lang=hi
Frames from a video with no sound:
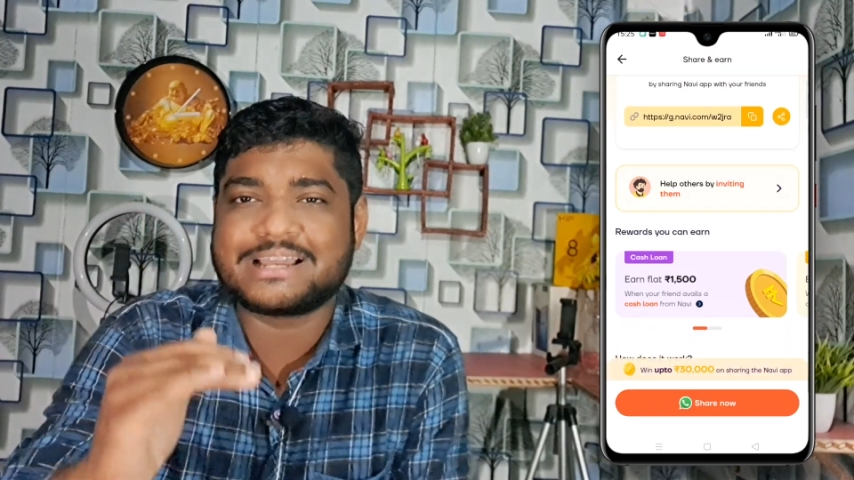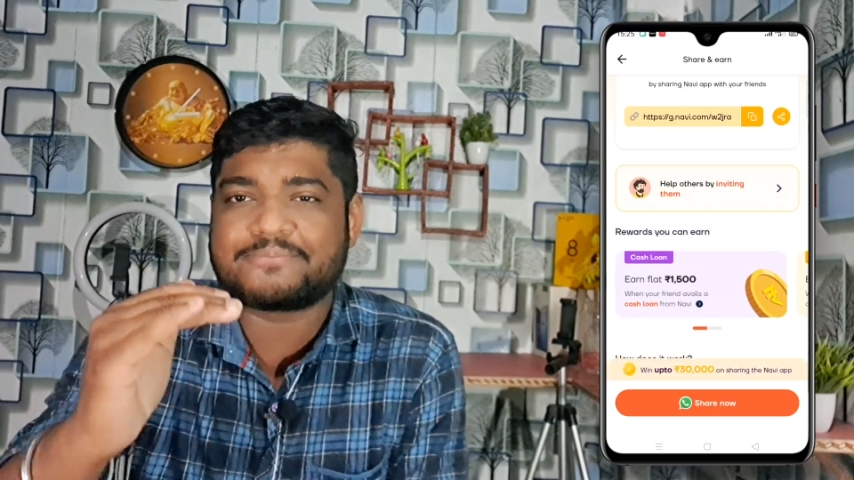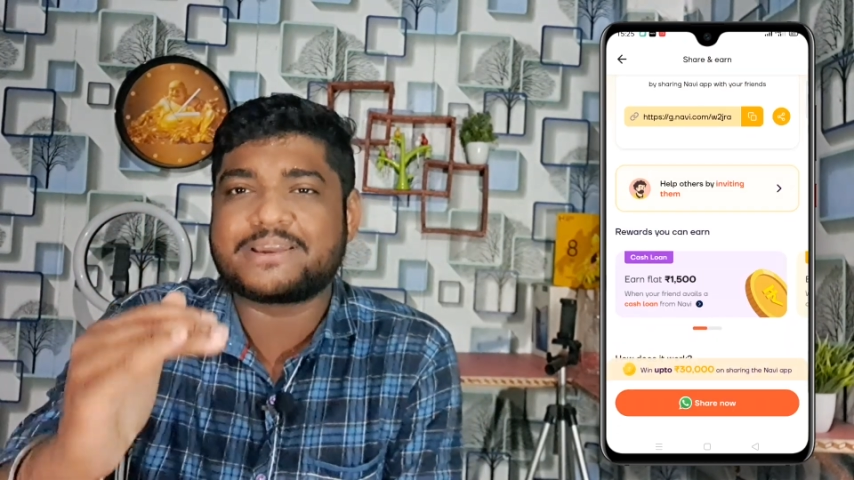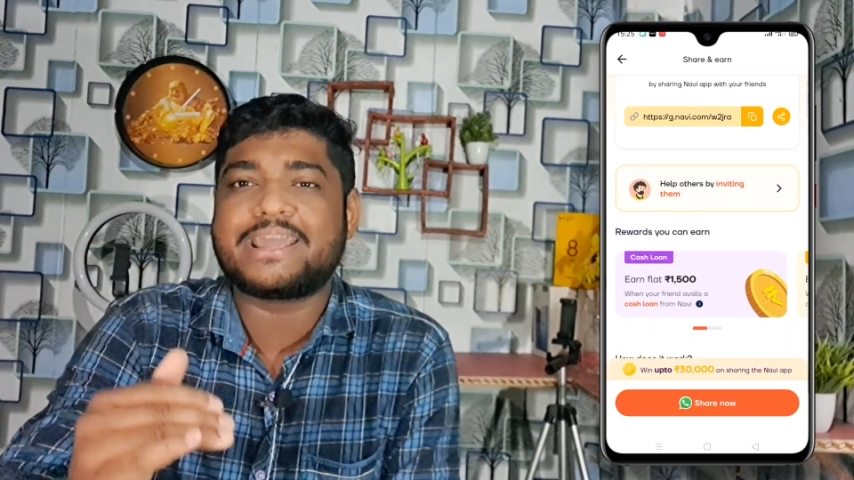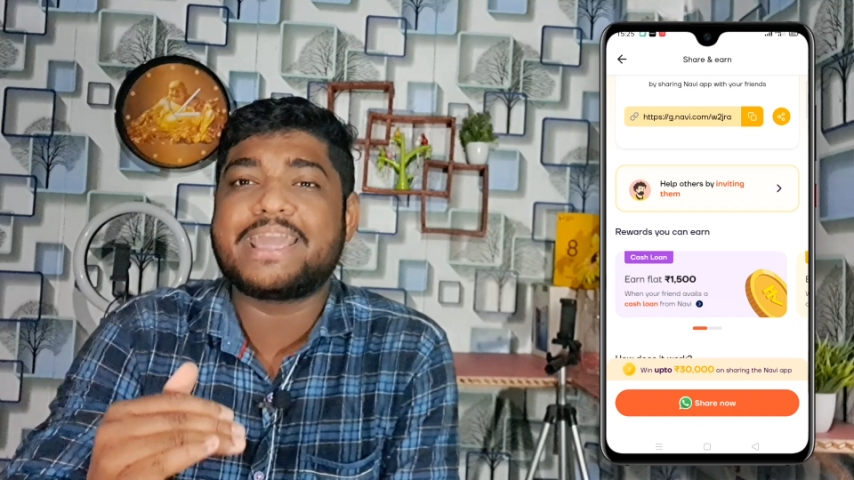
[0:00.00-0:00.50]
यहाँ
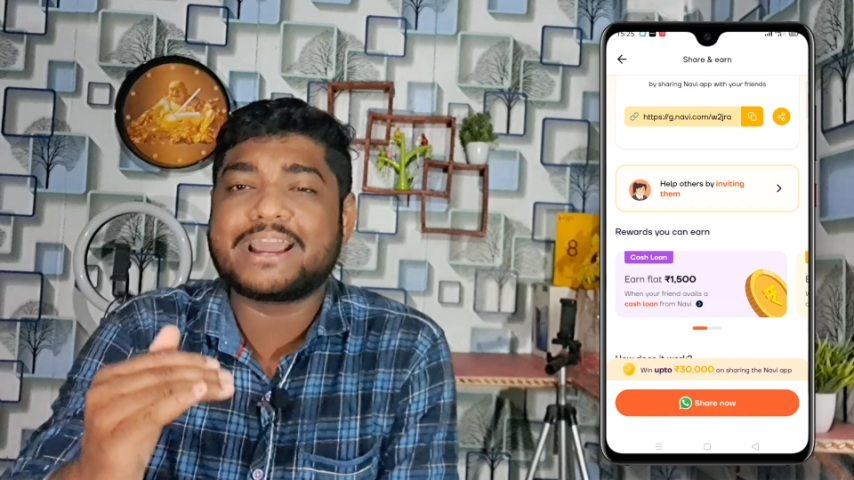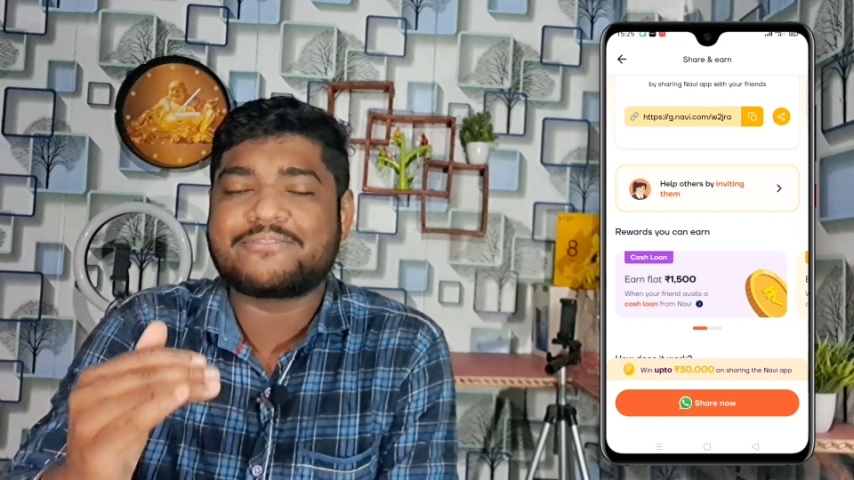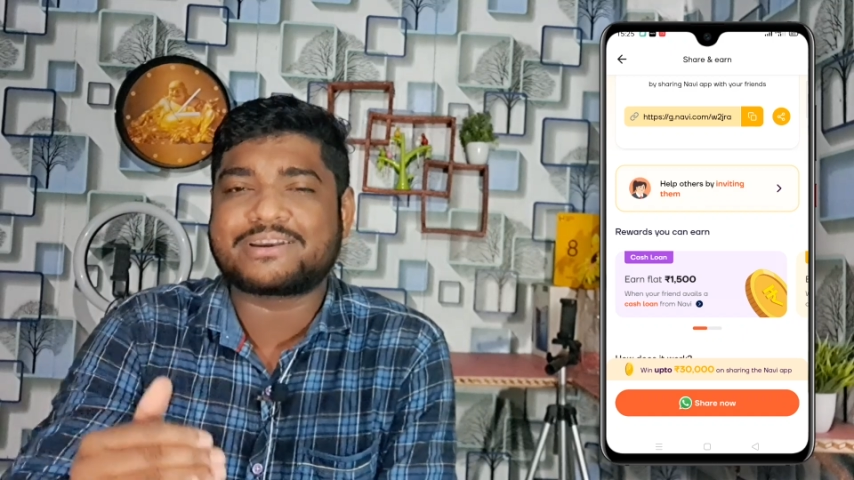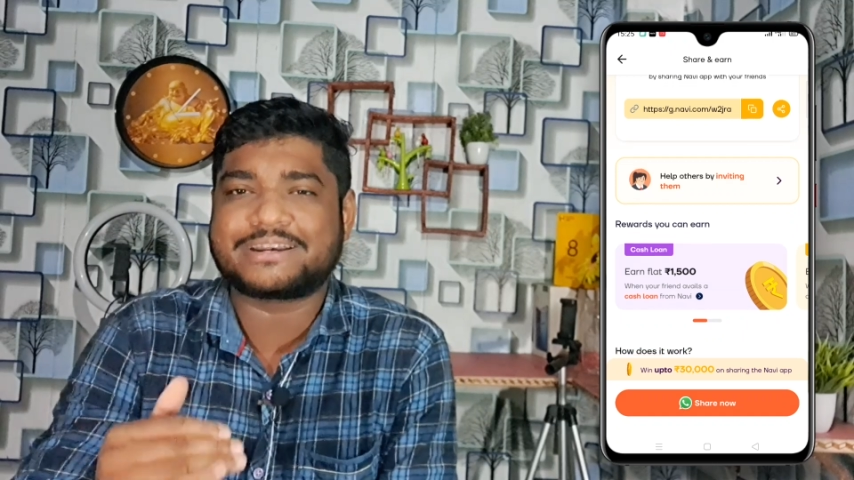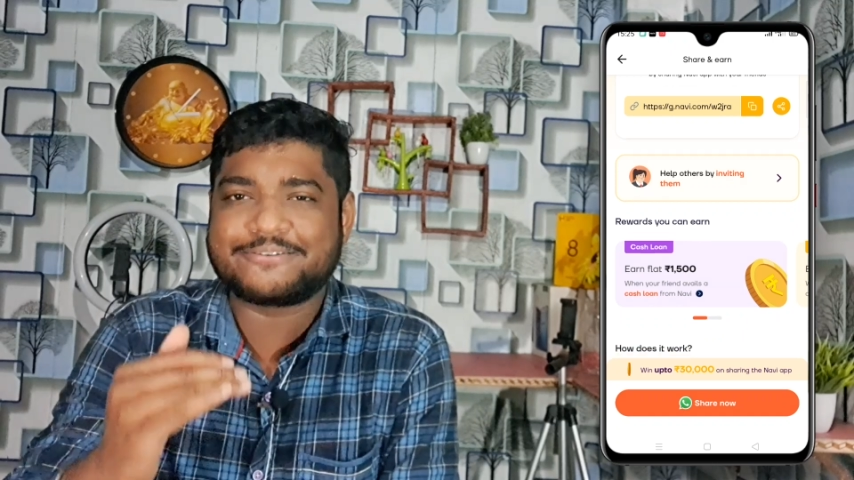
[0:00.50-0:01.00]
पे एक
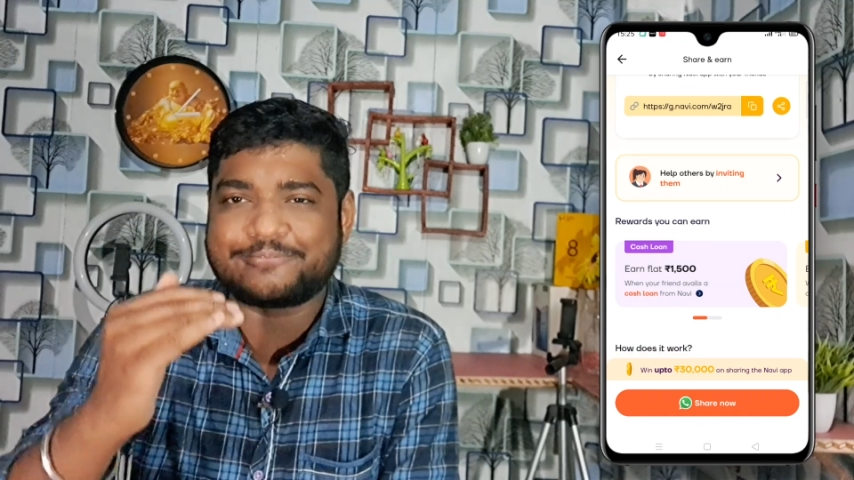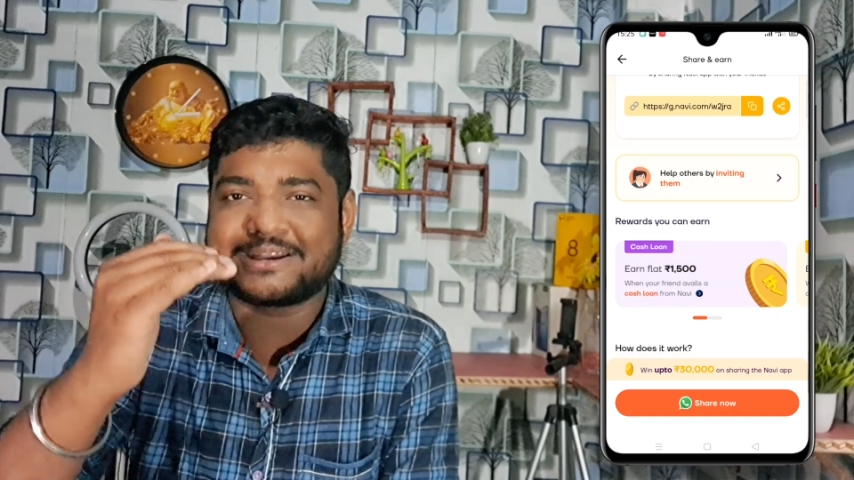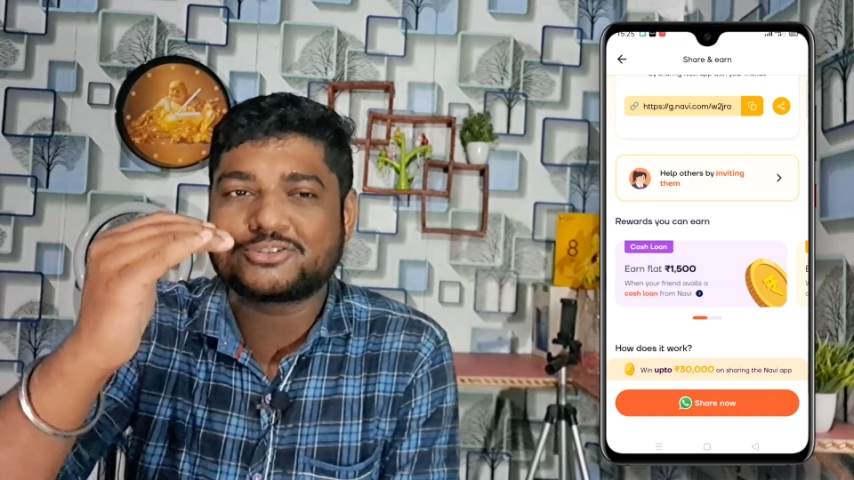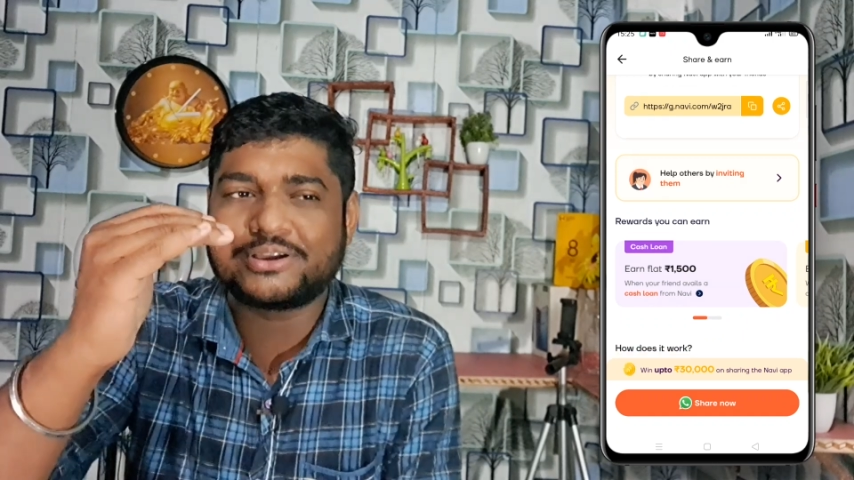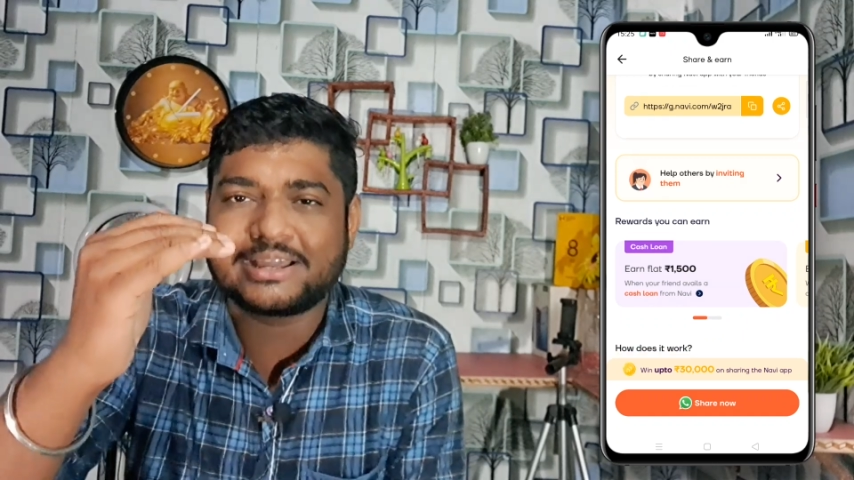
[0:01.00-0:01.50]
बार
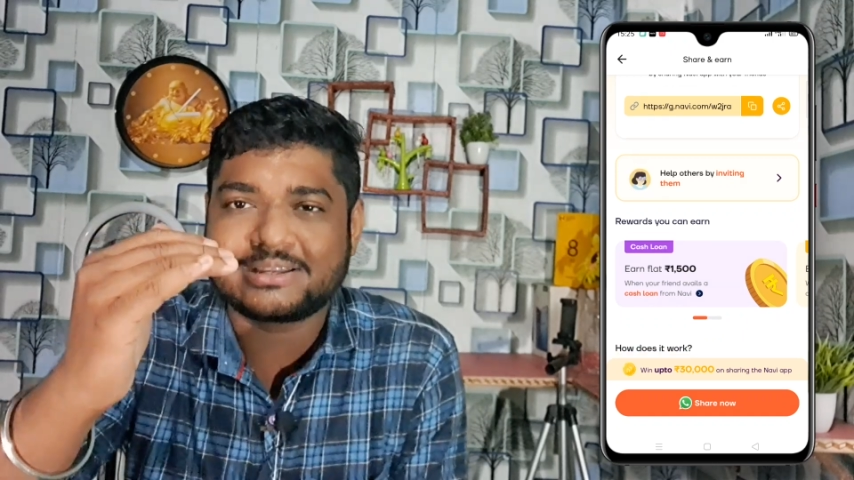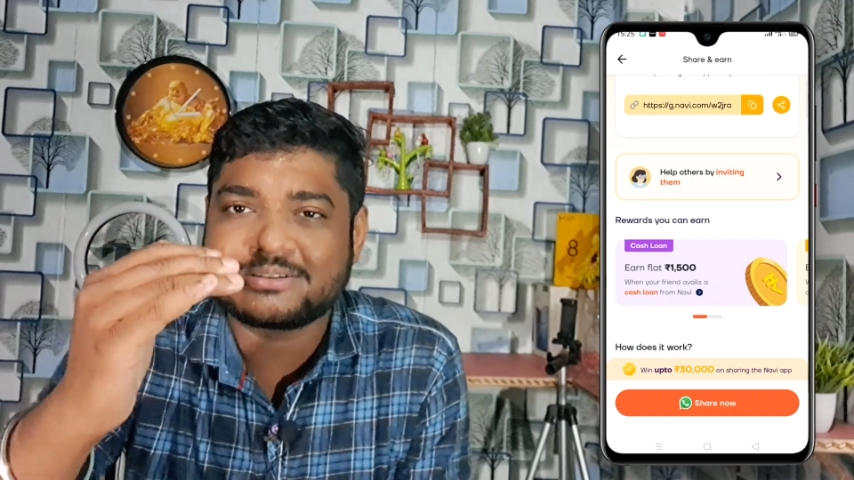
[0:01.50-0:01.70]
रेफर जो ये